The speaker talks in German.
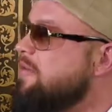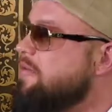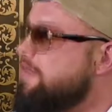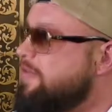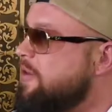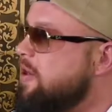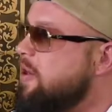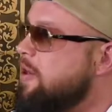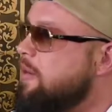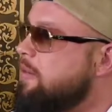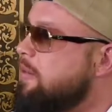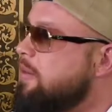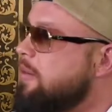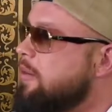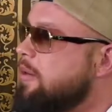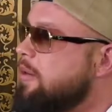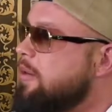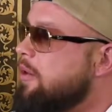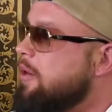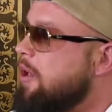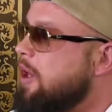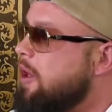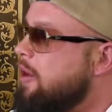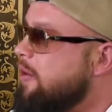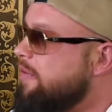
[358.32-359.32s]
Linie ein Film.
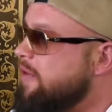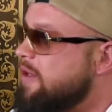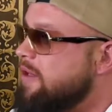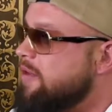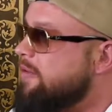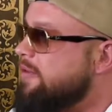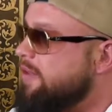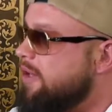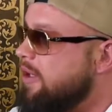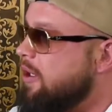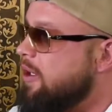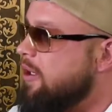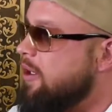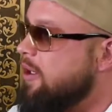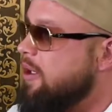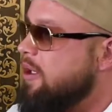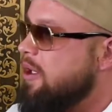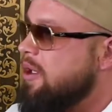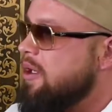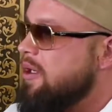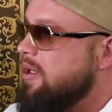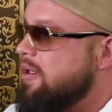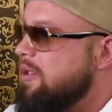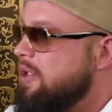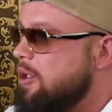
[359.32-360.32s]
Auf mhm. jeden Fall.
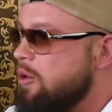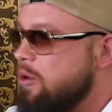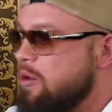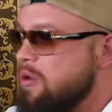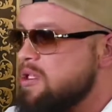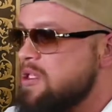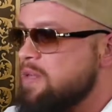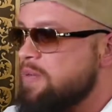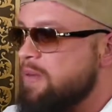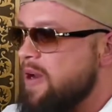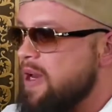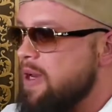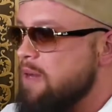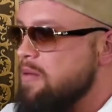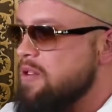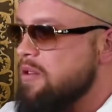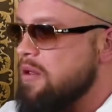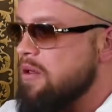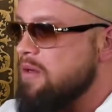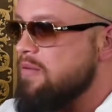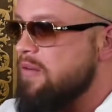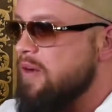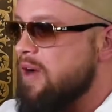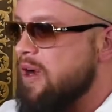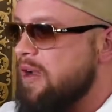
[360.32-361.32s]
Mhm. Die Kunst bei dem
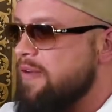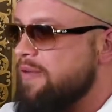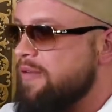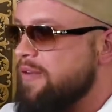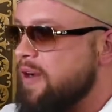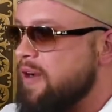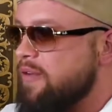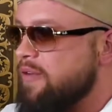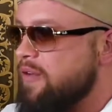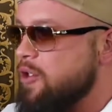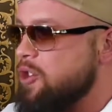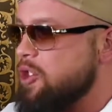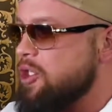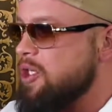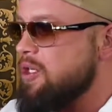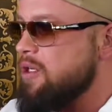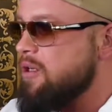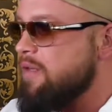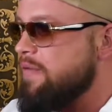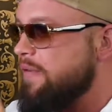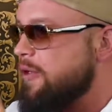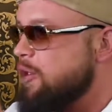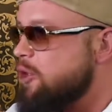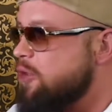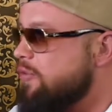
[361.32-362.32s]
Song war einfach,
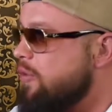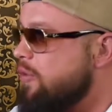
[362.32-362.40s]
verschiedene